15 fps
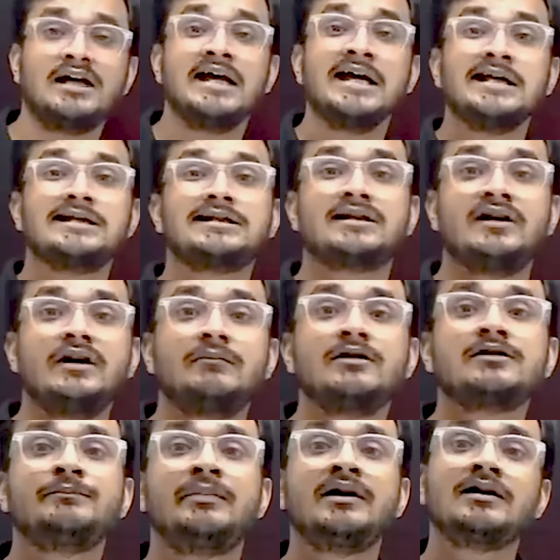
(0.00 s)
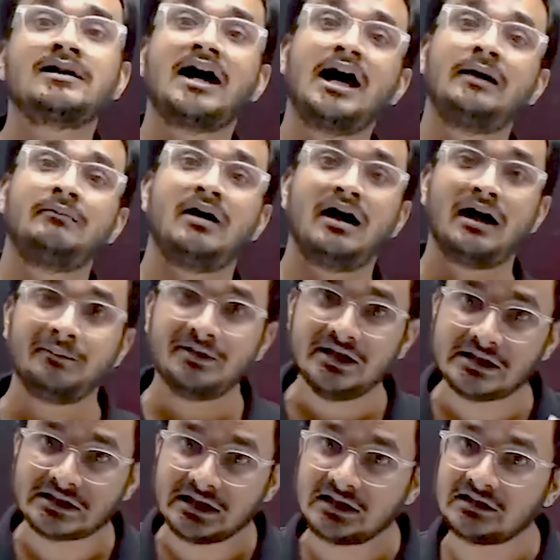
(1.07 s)
के सिलेबस पर काम
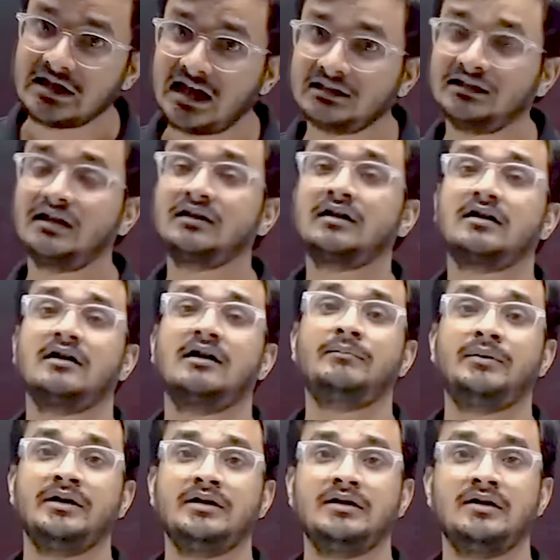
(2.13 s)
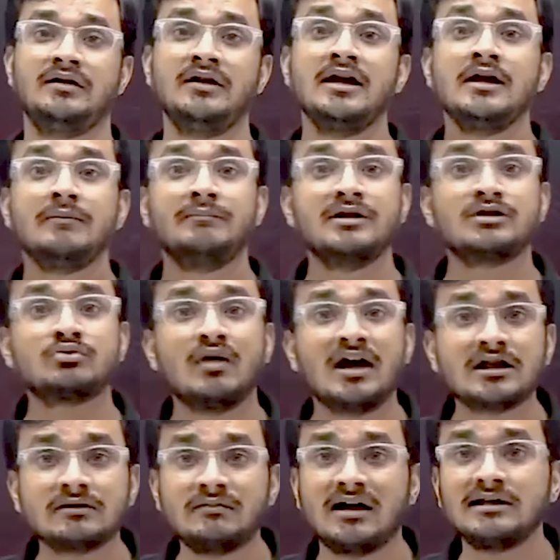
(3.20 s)
अभी से ज्यादा करना पड़ेगा
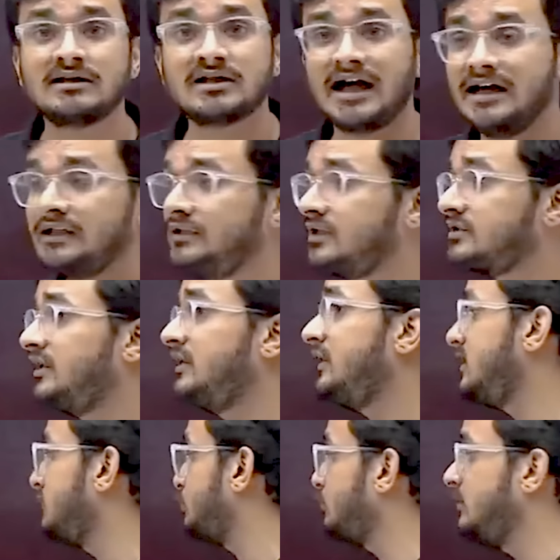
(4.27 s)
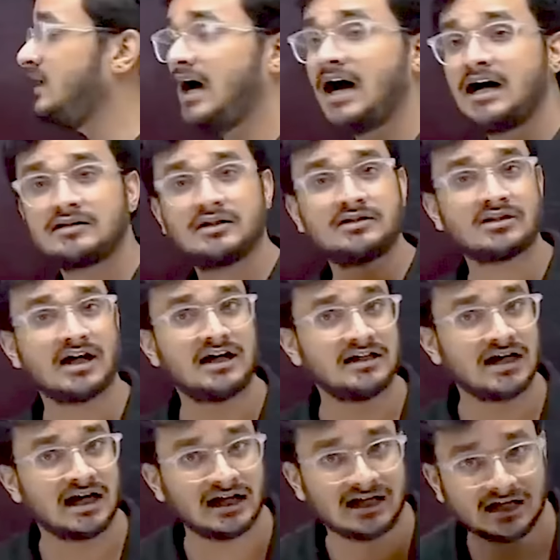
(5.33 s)
विश्वास मान शायद ये सेंटेंस तुम्हें आज अच्छा
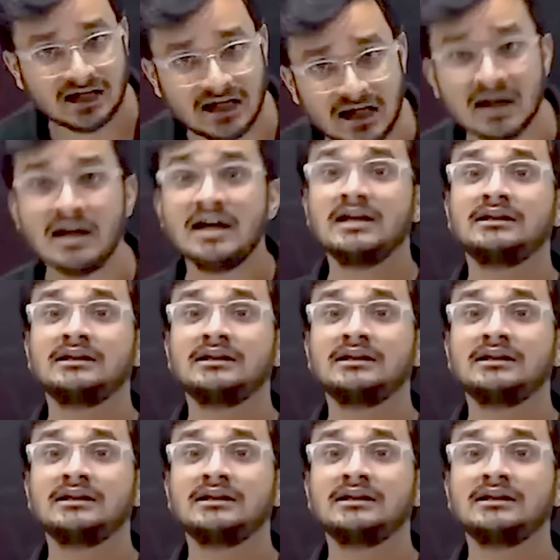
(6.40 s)
ना लगे